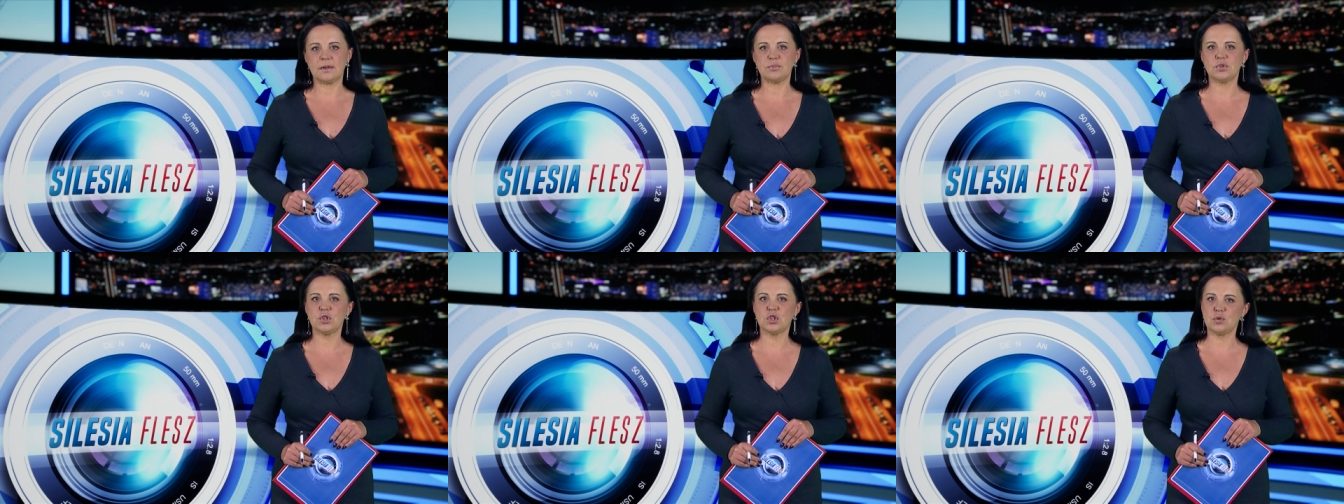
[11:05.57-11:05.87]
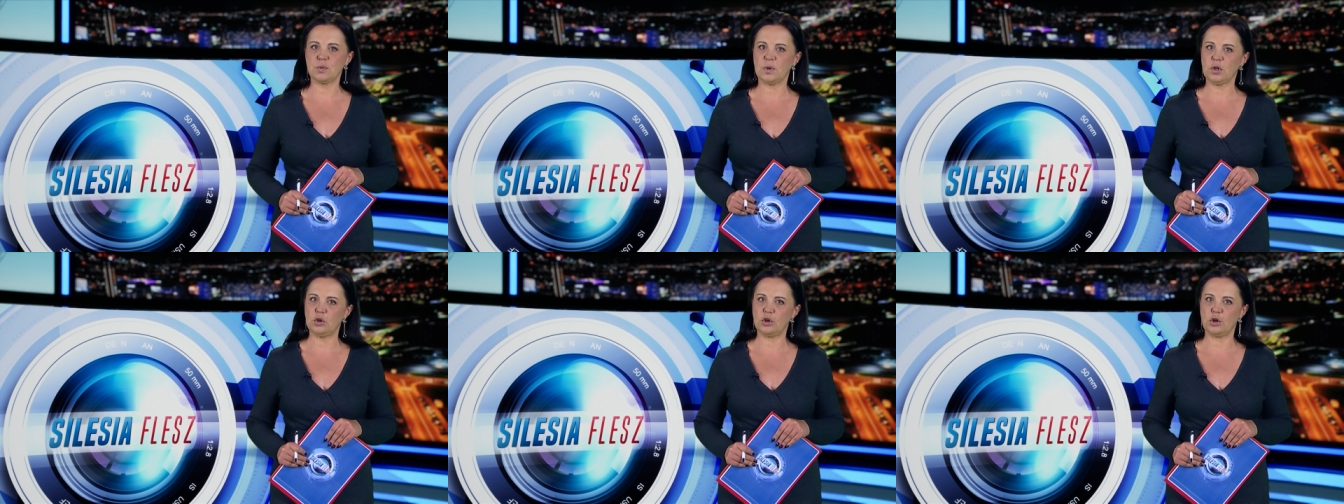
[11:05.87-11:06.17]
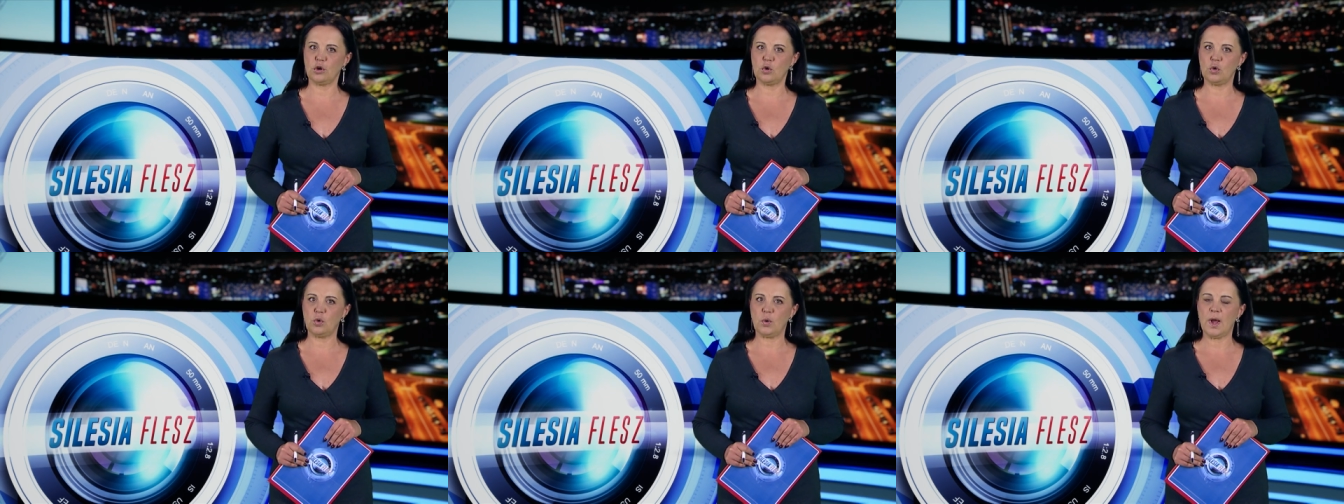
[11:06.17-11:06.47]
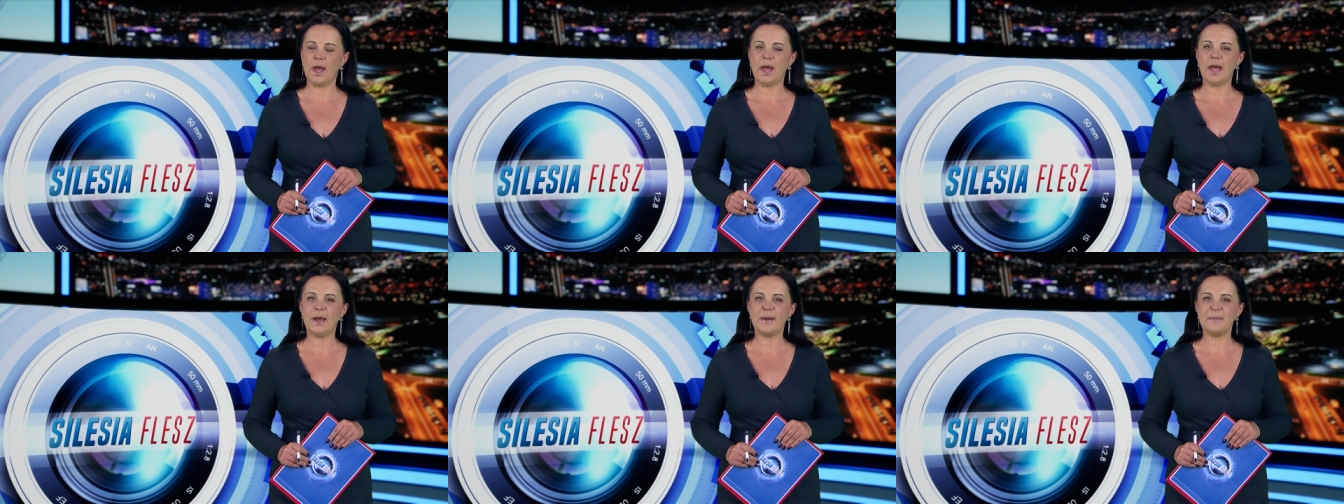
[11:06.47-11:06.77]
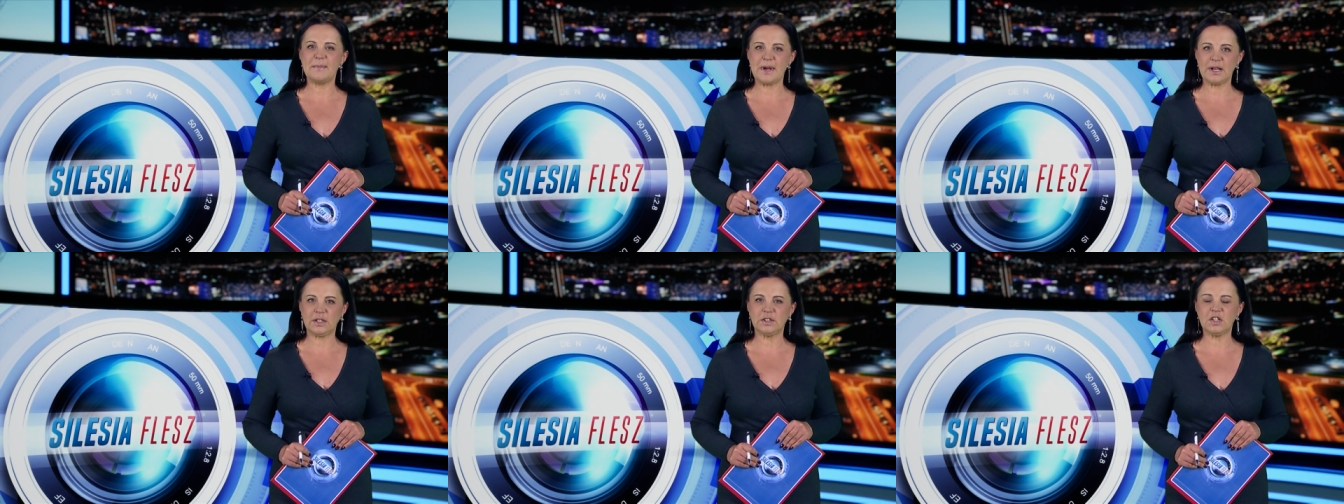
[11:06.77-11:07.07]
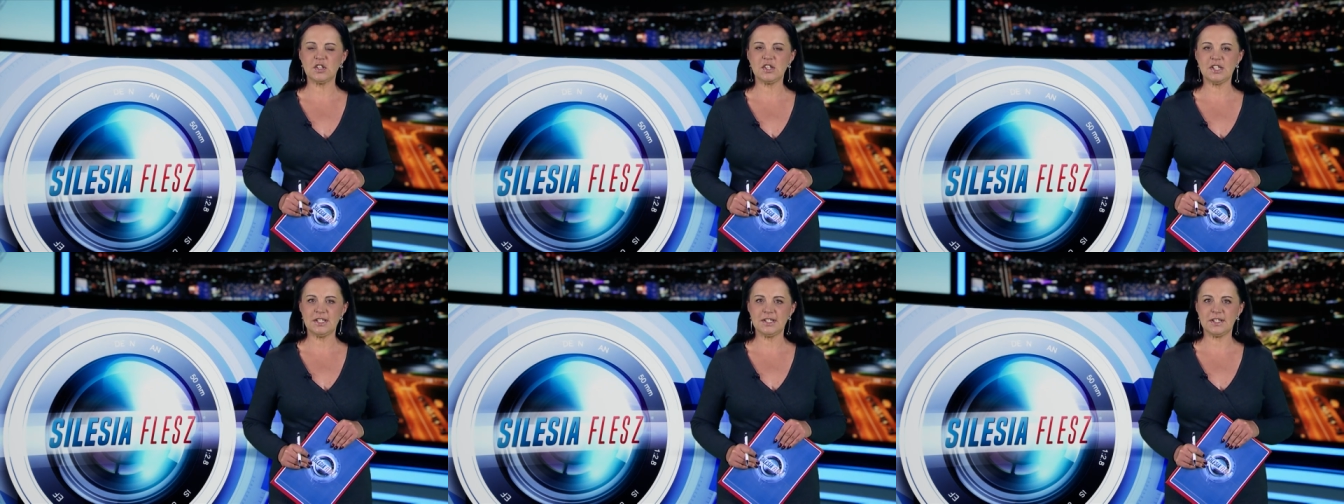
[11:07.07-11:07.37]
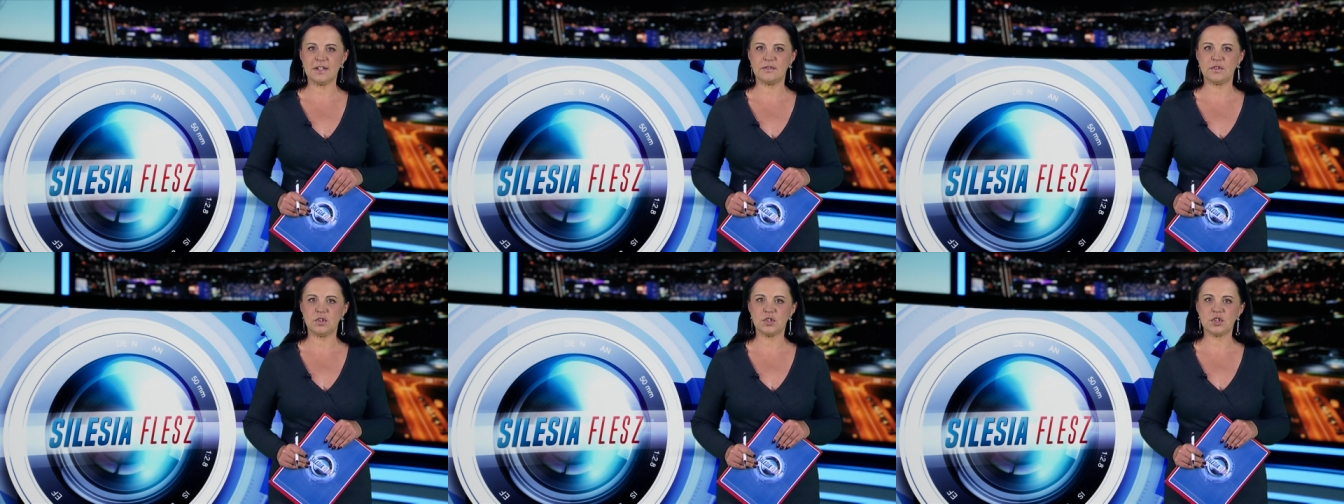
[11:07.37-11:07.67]
przyszłego roku. Magda
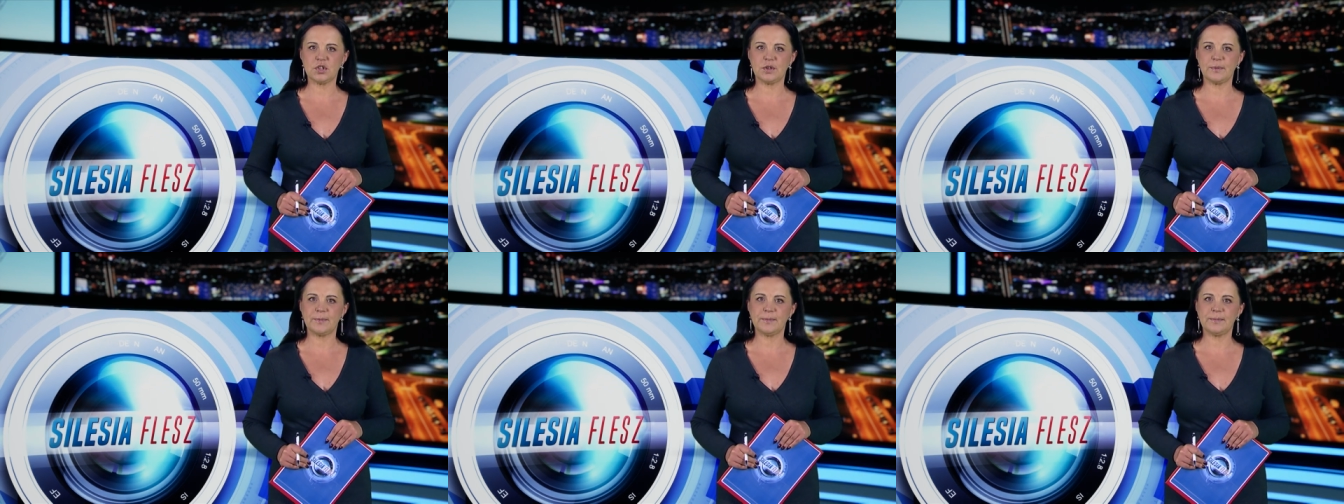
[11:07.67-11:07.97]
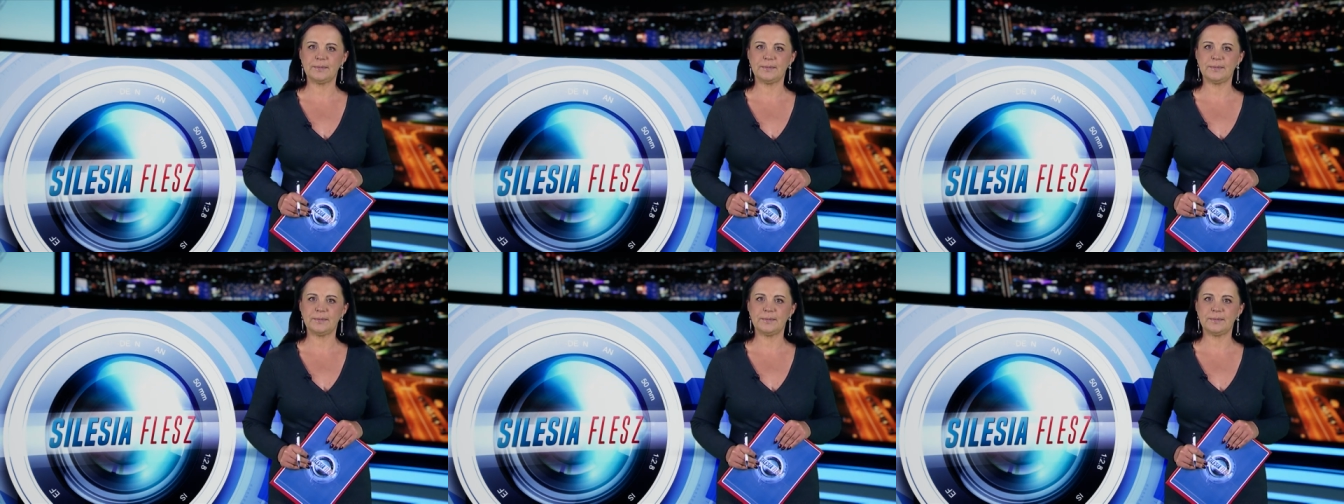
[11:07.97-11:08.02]
Sincewicz.